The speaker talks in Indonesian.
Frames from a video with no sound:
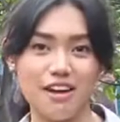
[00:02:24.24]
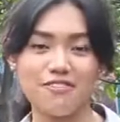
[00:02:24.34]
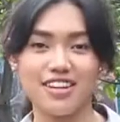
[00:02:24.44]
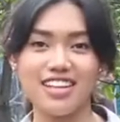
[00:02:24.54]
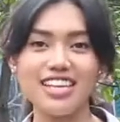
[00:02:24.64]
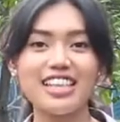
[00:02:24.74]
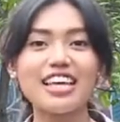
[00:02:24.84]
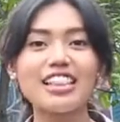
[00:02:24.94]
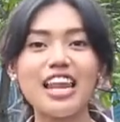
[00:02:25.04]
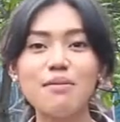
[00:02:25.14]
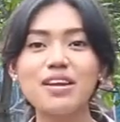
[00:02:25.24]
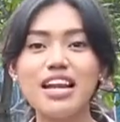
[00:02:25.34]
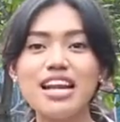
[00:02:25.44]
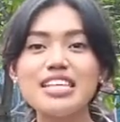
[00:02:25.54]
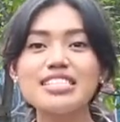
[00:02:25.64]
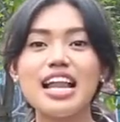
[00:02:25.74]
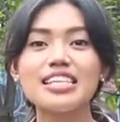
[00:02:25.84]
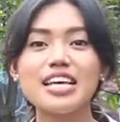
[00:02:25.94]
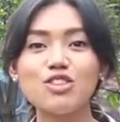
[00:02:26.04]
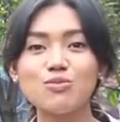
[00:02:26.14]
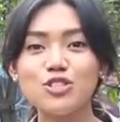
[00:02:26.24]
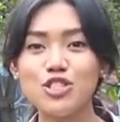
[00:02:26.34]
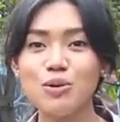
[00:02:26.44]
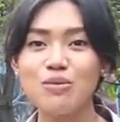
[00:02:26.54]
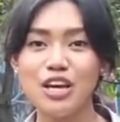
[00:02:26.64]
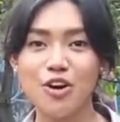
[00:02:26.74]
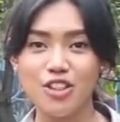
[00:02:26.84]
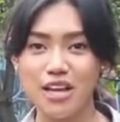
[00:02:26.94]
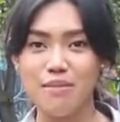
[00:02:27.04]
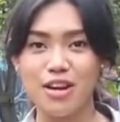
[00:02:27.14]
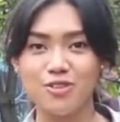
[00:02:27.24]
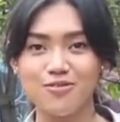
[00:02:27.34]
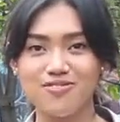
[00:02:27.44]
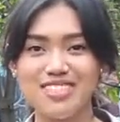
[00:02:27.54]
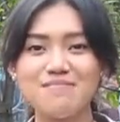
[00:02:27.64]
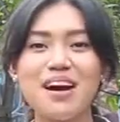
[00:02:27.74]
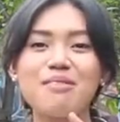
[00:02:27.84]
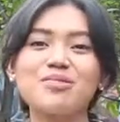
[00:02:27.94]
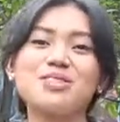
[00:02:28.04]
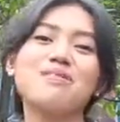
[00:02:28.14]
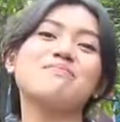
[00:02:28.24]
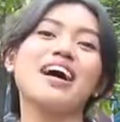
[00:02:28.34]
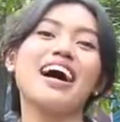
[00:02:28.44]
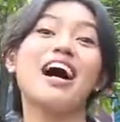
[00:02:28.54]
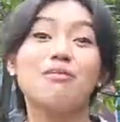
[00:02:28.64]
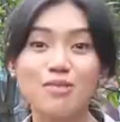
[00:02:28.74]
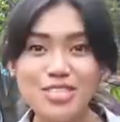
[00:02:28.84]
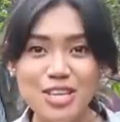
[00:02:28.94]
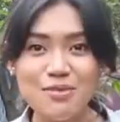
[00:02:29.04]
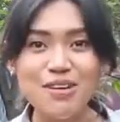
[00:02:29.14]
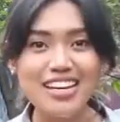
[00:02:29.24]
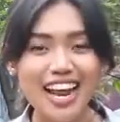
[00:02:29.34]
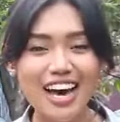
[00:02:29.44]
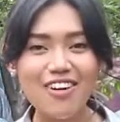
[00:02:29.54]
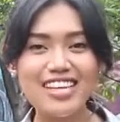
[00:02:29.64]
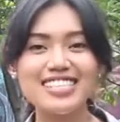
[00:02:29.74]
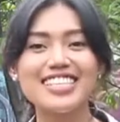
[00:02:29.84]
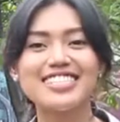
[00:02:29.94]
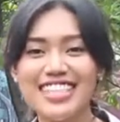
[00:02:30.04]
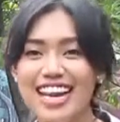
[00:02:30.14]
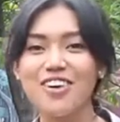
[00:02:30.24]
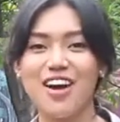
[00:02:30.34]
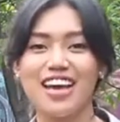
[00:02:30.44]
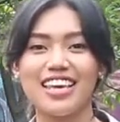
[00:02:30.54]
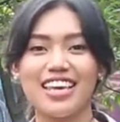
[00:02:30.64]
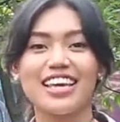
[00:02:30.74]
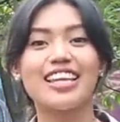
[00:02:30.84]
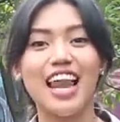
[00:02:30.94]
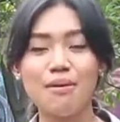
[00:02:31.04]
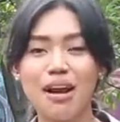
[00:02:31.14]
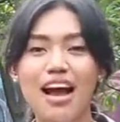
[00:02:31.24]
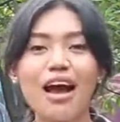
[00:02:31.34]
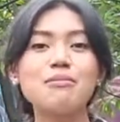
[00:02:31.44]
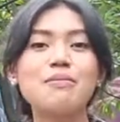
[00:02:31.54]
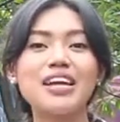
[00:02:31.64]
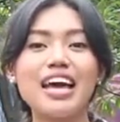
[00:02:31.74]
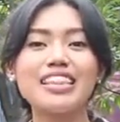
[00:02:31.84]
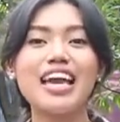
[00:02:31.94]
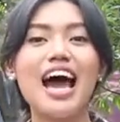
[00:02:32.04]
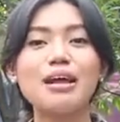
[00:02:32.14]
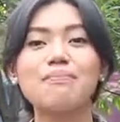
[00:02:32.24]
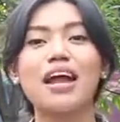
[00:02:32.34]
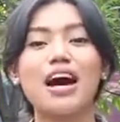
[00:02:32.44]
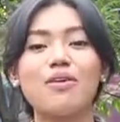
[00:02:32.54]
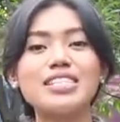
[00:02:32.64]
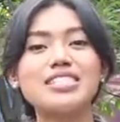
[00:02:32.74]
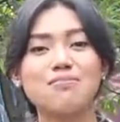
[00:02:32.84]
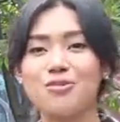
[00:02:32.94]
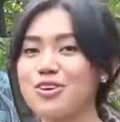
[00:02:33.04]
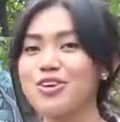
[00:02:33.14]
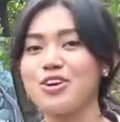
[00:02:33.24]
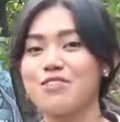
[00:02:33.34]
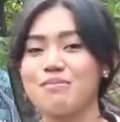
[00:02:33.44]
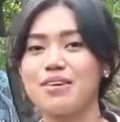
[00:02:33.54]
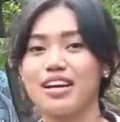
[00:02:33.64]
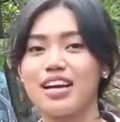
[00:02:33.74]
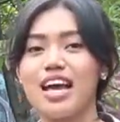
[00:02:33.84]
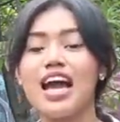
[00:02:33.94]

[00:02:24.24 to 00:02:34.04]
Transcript: Travel, kita telah berada di salah satu museum di kota Bandung. Tebak museum apa? Museum Mandala Wangsit Siliwangi dalam rangka memperingati Hari Pahlawan 10 November.